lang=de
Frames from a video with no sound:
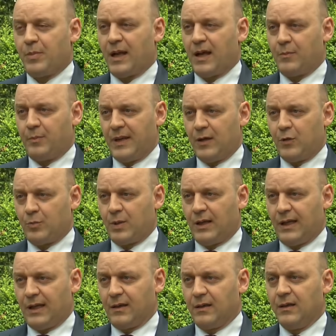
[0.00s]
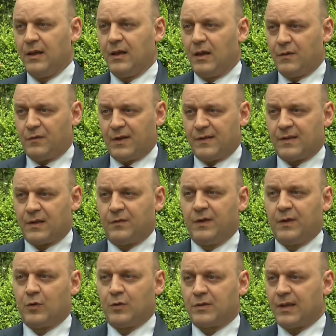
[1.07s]
Plan B überlegen, falls das
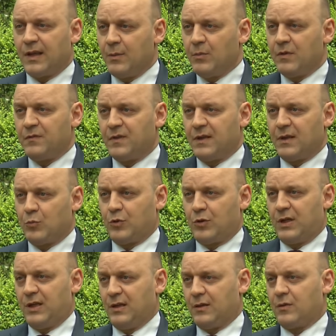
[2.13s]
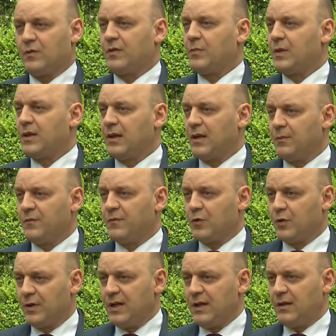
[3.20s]
Virus immer wieder mutiert und wir mit den
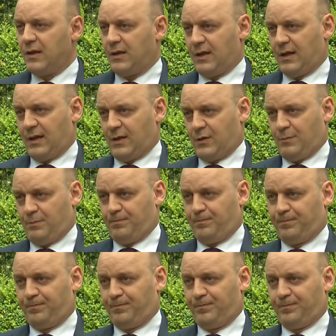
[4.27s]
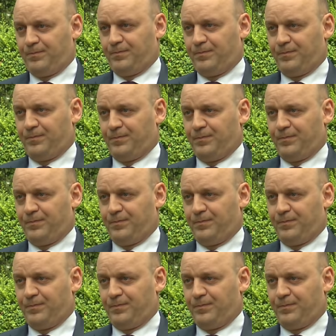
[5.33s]
Impfungen nicht hinterherkommen. Es gab